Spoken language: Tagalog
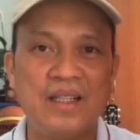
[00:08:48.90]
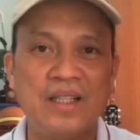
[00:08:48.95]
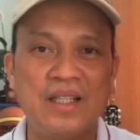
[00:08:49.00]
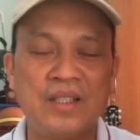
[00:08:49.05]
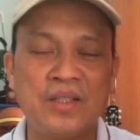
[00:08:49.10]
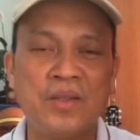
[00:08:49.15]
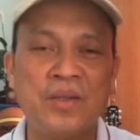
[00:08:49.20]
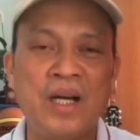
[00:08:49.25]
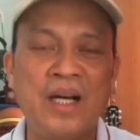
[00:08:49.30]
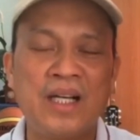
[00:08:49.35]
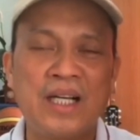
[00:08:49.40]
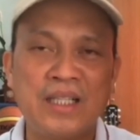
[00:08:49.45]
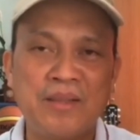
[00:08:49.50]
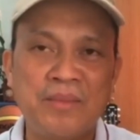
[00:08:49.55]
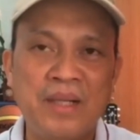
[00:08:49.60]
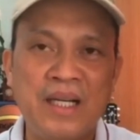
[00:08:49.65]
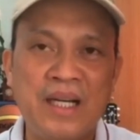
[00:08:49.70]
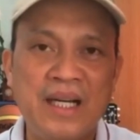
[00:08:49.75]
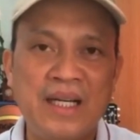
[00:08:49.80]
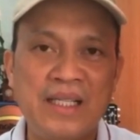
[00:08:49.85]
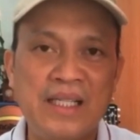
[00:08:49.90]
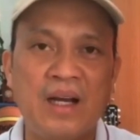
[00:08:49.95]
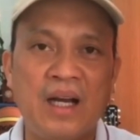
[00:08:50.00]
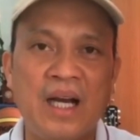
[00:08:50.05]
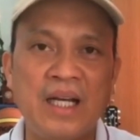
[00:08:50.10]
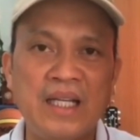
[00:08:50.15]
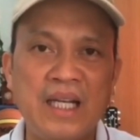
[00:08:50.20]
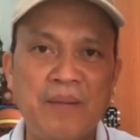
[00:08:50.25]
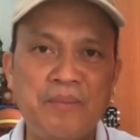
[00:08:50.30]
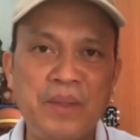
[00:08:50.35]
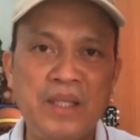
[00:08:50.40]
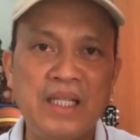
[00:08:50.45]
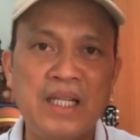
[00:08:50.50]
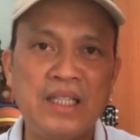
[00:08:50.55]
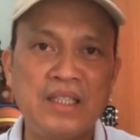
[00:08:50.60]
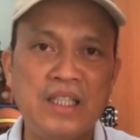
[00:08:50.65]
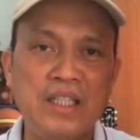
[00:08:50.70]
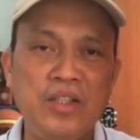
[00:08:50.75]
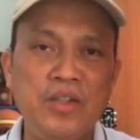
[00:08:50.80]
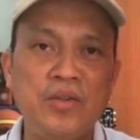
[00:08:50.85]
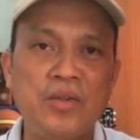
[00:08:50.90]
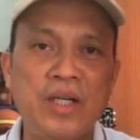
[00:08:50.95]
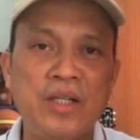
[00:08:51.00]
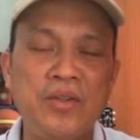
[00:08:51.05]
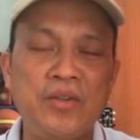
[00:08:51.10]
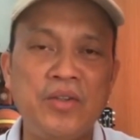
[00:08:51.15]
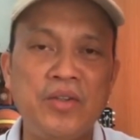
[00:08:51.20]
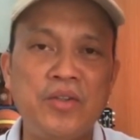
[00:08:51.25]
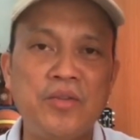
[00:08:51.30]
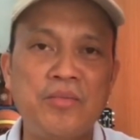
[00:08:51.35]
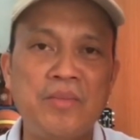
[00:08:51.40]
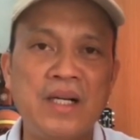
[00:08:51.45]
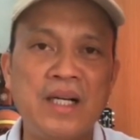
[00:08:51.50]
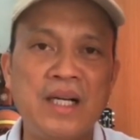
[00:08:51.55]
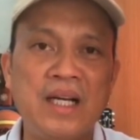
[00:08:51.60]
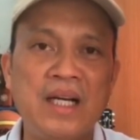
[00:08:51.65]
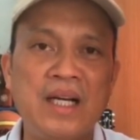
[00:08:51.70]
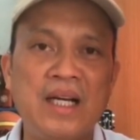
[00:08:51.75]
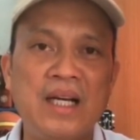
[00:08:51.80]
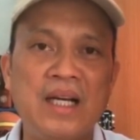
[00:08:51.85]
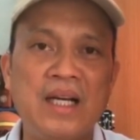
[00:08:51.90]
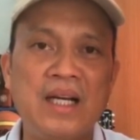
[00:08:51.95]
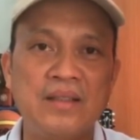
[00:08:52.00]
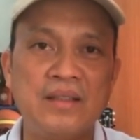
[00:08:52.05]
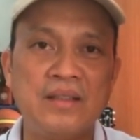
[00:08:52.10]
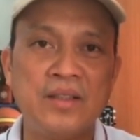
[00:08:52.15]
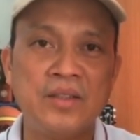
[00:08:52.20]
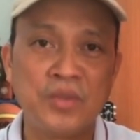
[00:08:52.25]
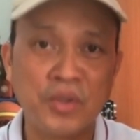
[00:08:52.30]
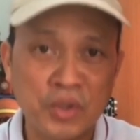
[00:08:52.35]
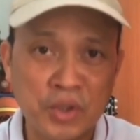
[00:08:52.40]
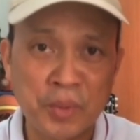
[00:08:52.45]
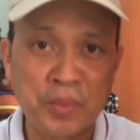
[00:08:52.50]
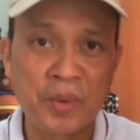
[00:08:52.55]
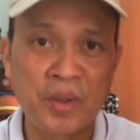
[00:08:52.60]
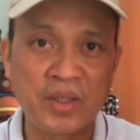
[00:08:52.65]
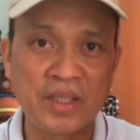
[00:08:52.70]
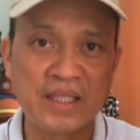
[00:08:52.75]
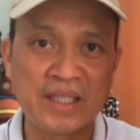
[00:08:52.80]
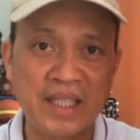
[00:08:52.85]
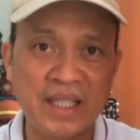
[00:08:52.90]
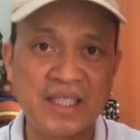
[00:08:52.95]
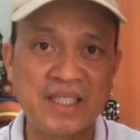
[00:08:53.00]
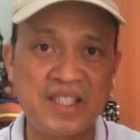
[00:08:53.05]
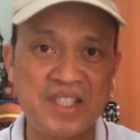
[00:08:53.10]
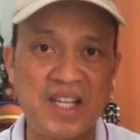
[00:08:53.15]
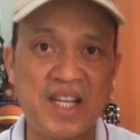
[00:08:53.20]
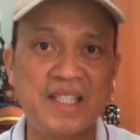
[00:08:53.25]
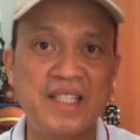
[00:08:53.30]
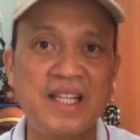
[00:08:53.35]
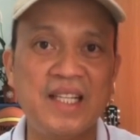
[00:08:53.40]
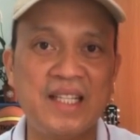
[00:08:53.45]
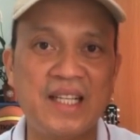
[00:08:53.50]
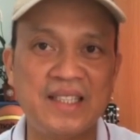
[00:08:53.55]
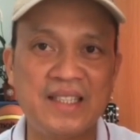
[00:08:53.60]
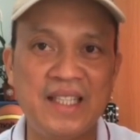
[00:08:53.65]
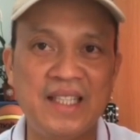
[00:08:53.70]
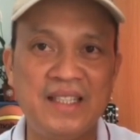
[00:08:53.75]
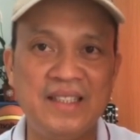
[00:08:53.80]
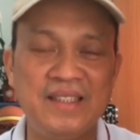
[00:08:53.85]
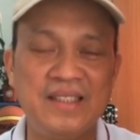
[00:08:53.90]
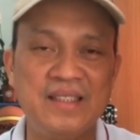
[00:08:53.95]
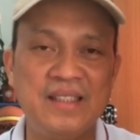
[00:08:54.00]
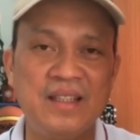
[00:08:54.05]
So hanggat maaari, hanapin natin yung ano yung mga susuporta talaga sa channel natin.